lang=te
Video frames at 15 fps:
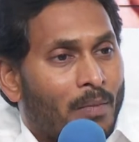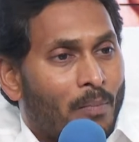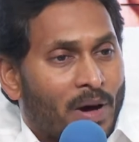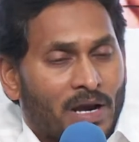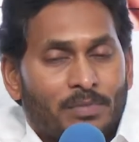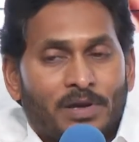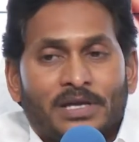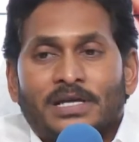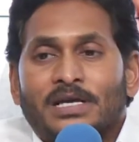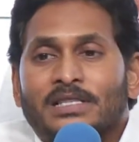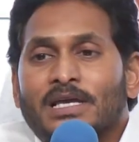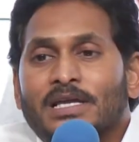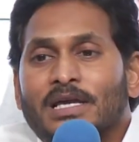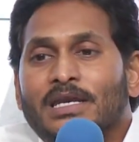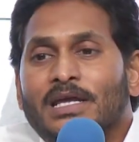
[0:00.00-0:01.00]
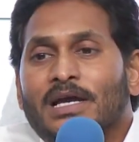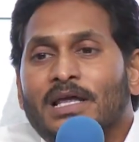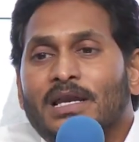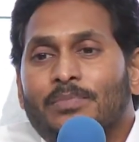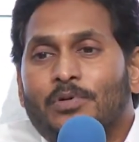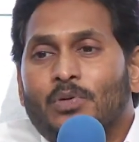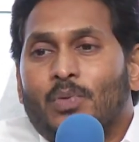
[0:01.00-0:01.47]
మనం ఏదైతే
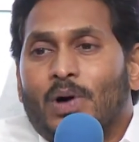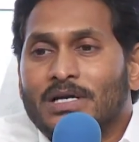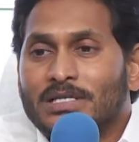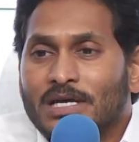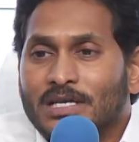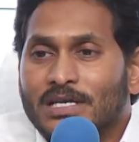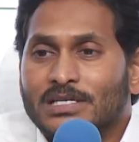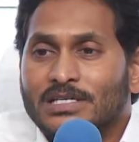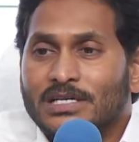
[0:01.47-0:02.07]
ఎన్నికలప్పుడు వాగ్దానం